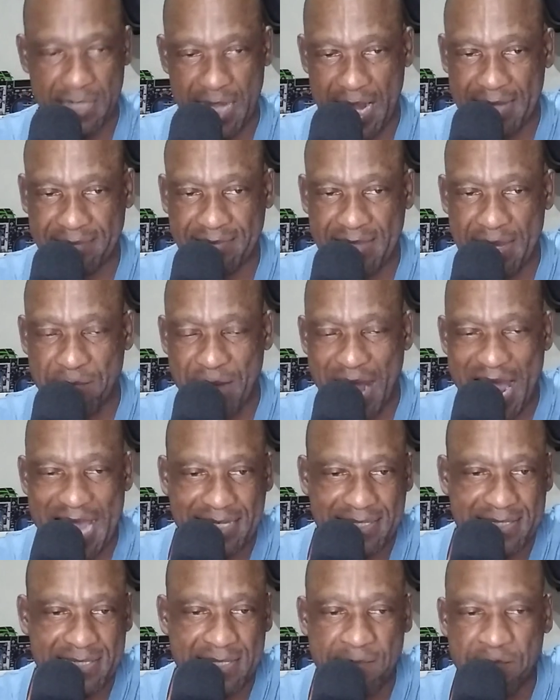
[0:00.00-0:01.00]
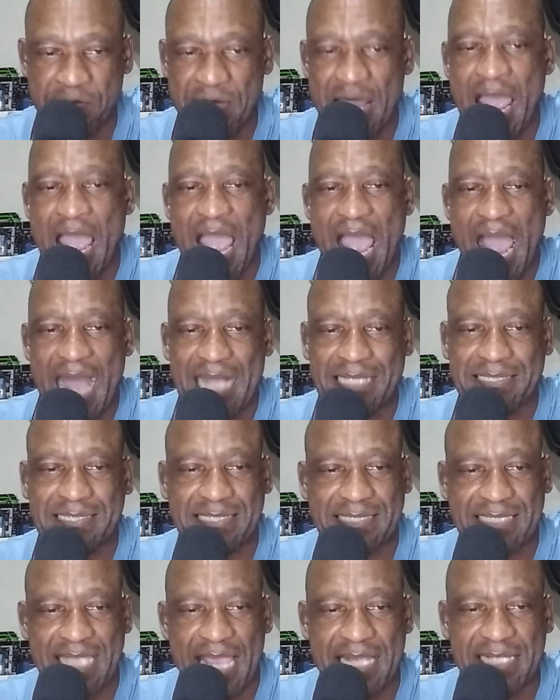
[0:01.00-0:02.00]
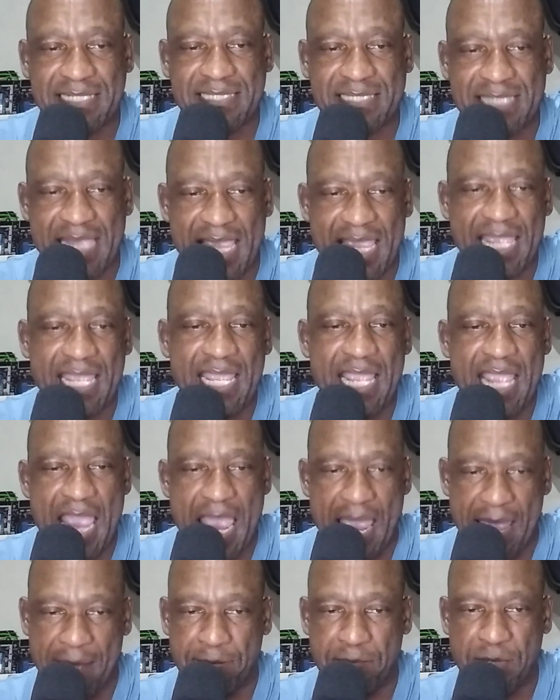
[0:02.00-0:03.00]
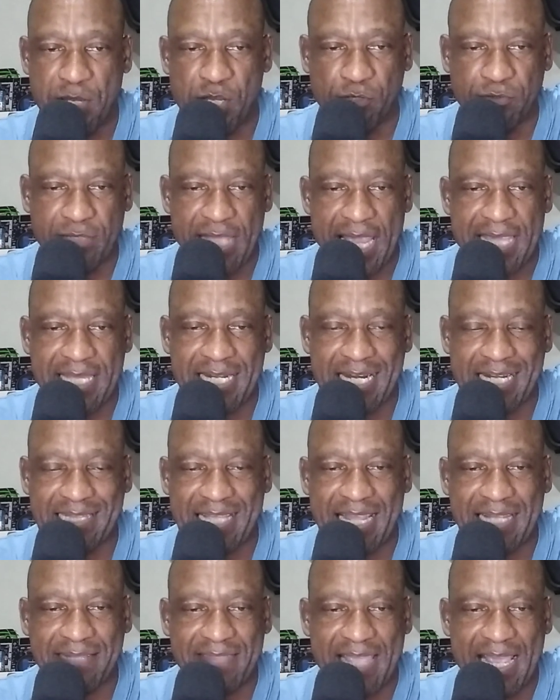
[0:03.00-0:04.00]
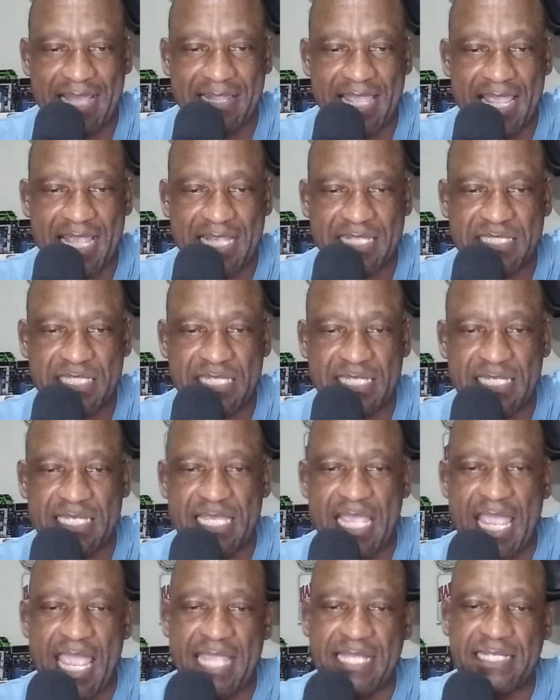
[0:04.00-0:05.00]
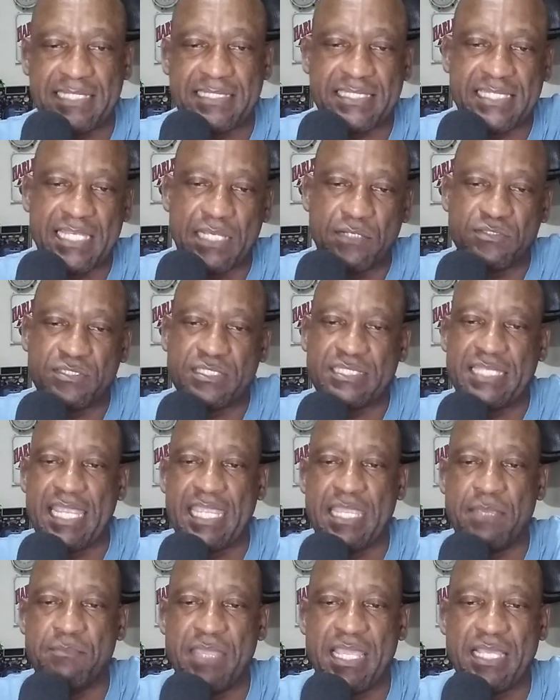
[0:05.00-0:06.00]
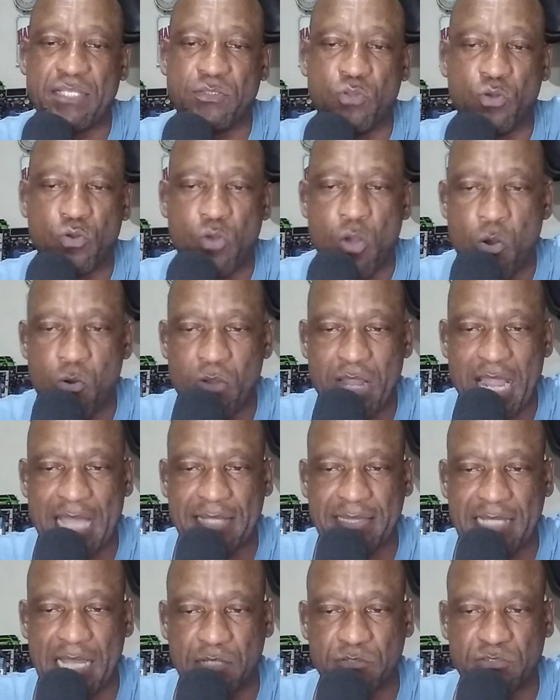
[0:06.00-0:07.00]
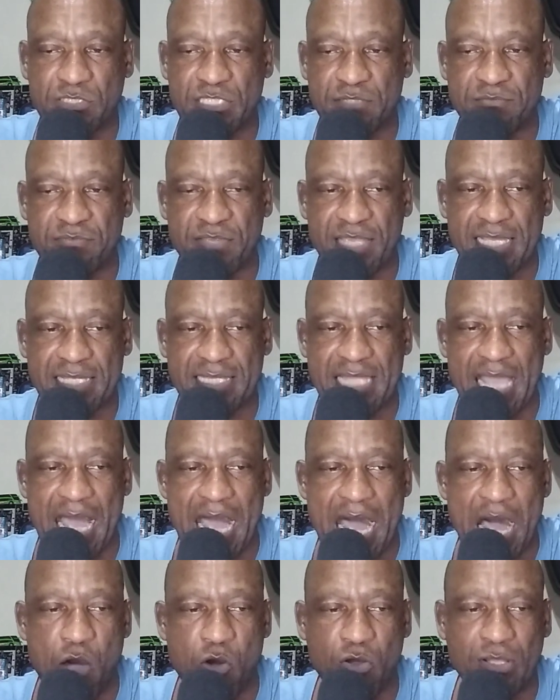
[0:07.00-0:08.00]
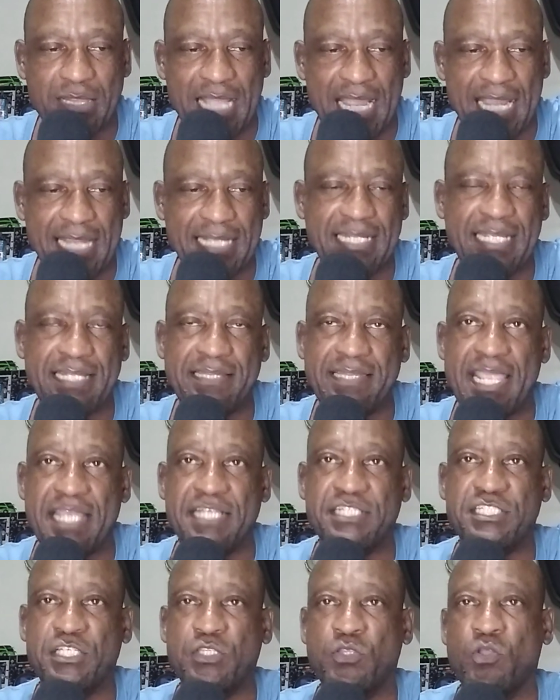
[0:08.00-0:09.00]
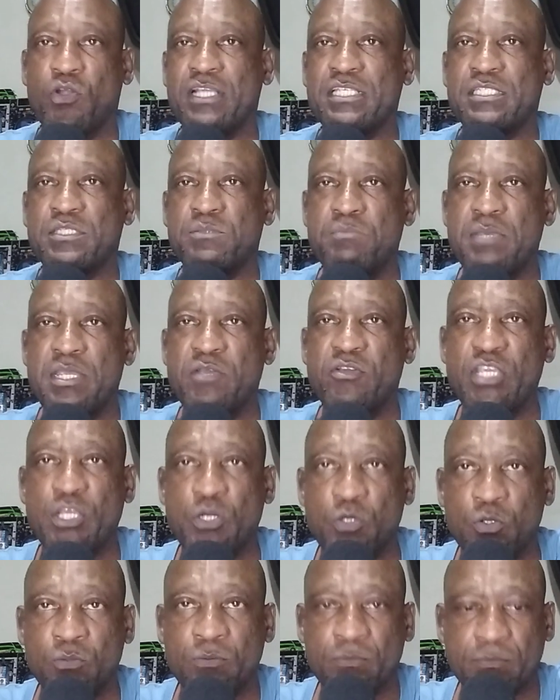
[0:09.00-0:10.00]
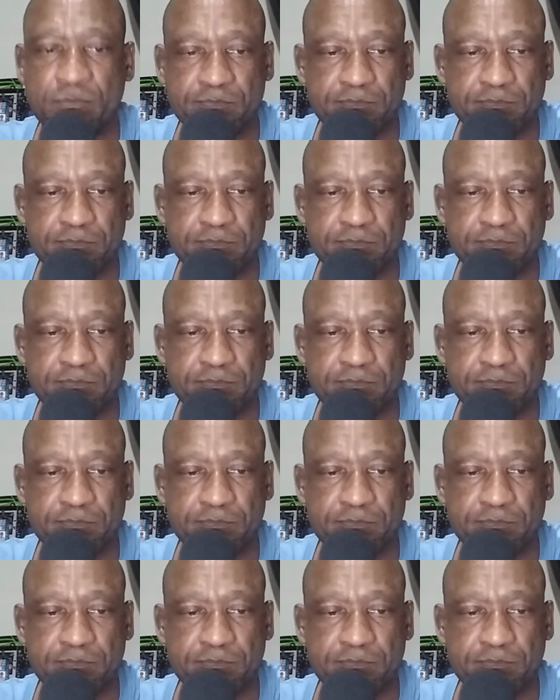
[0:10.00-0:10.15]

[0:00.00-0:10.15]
Ademais, a CIC é pioneira na internet em seu segmento com um canal de venda online desde 2001,